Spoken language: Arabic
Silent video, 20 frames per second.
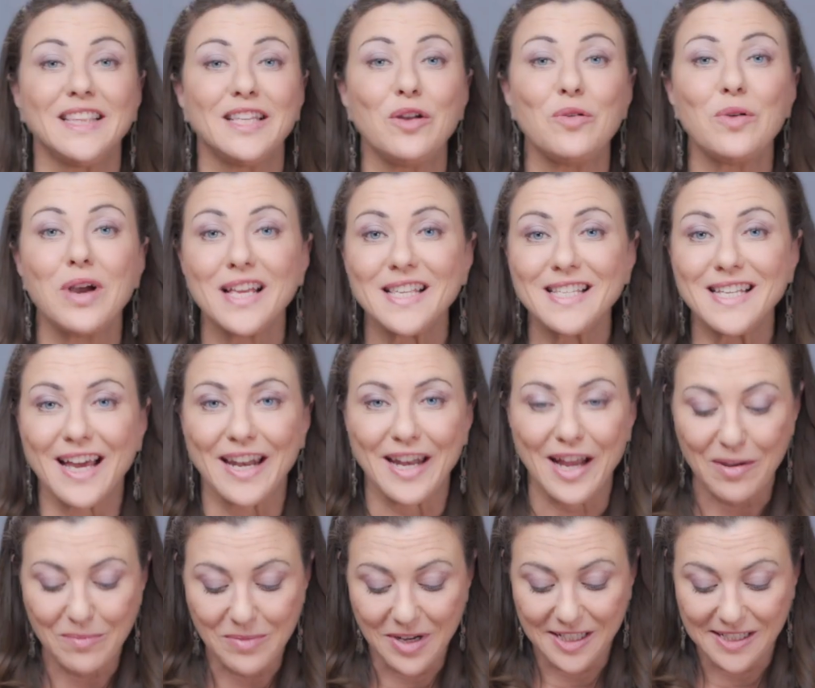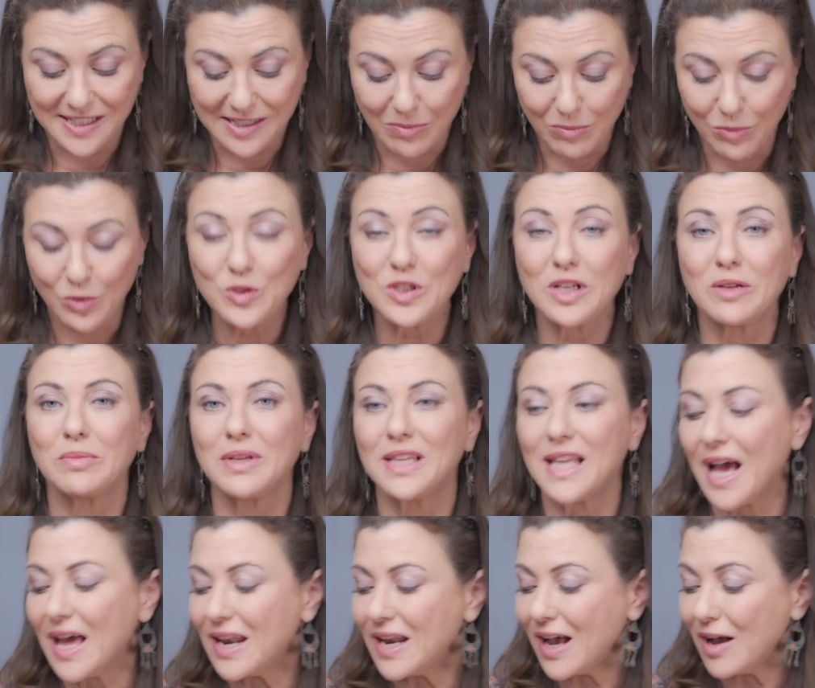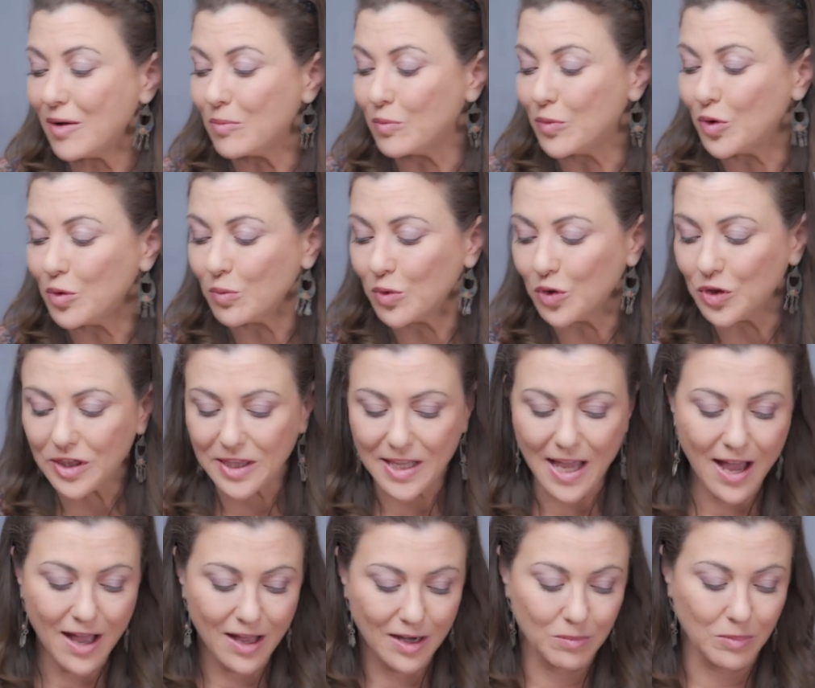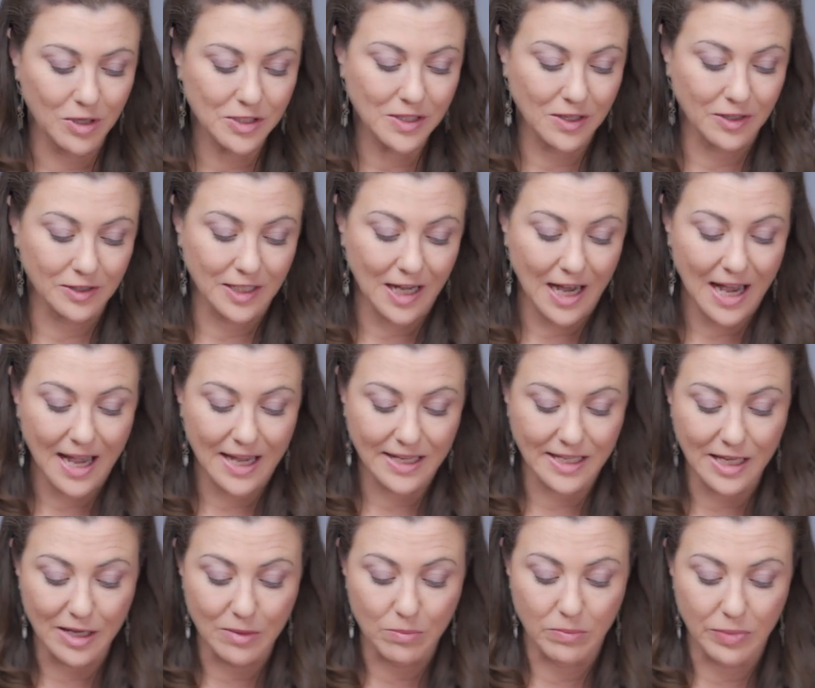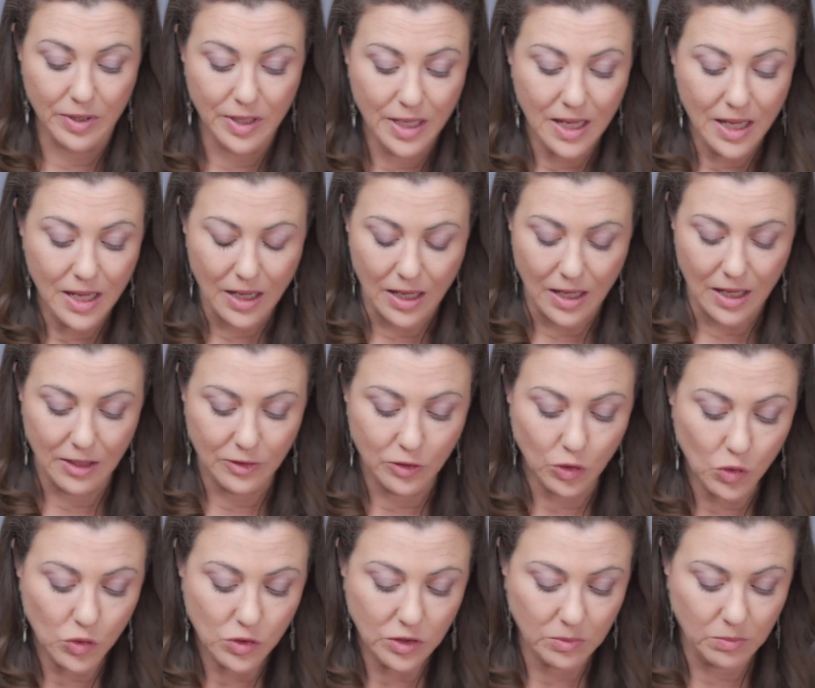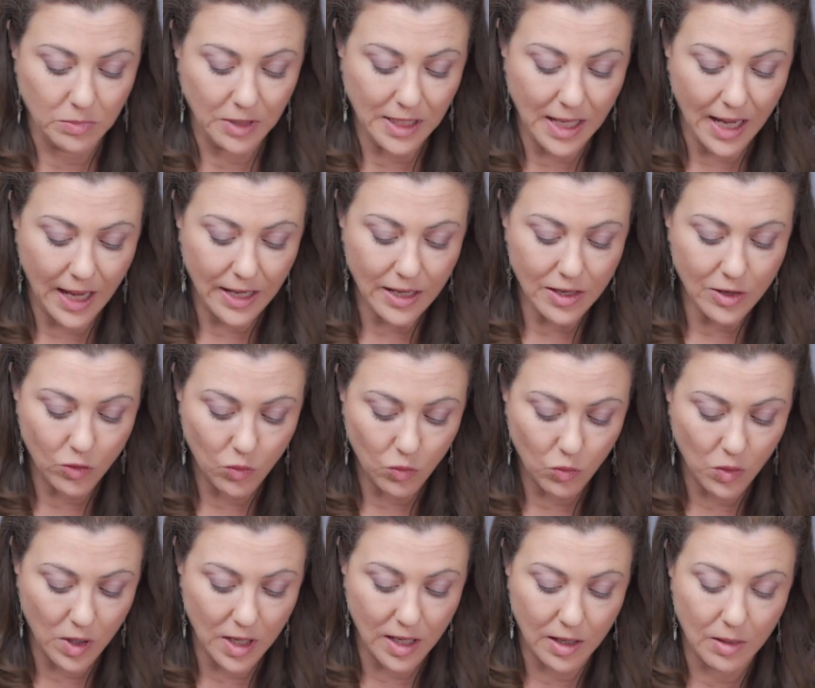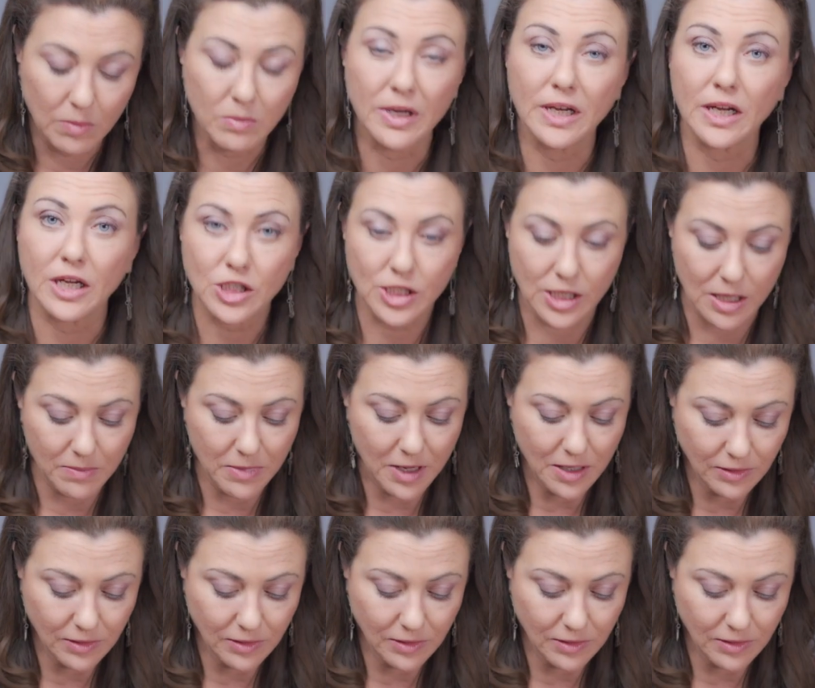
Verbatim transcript: دلوقتي هنعمل السمبوسك بتاعنا بمنتهى البساطة هجيب التوست بتاعي وبالنشابة